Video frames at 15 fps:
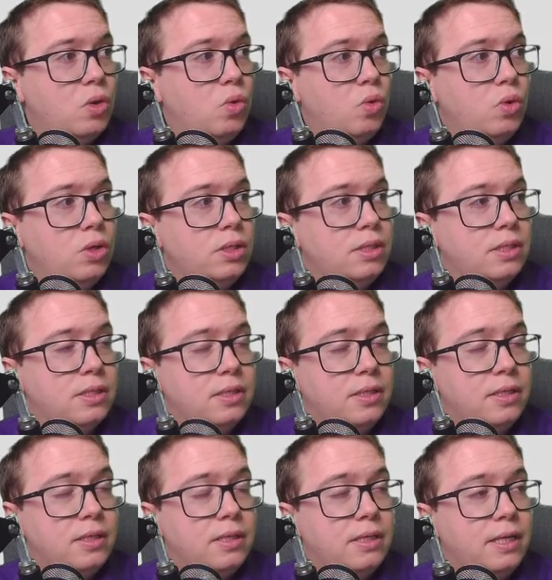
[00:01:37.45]
Und
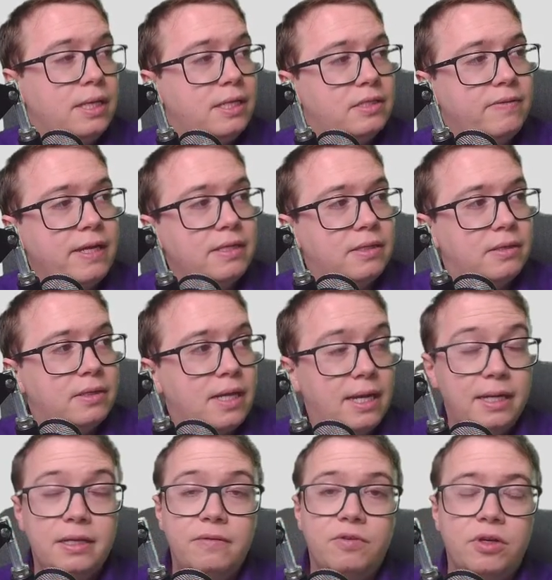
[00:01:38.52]
Nee, die zweite.
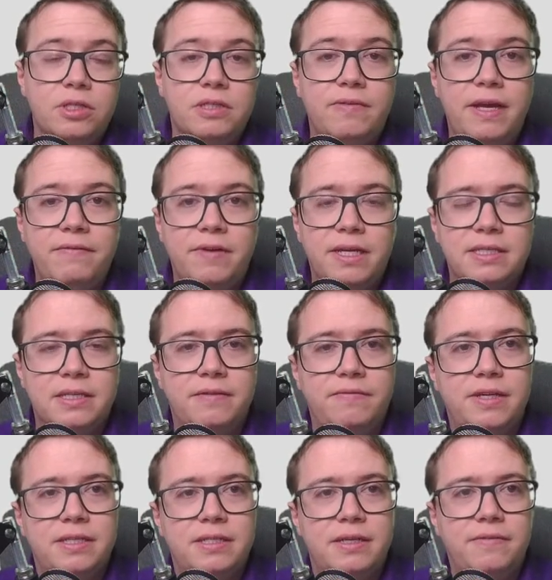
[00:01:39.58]
Kalenderwoche 2 war es
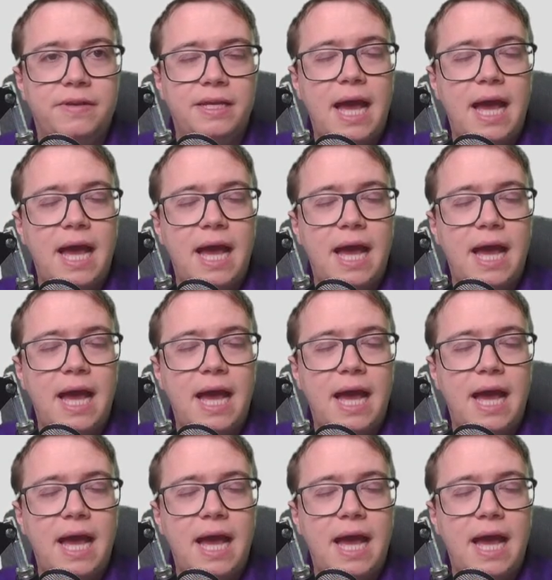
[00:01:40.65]
gewesen.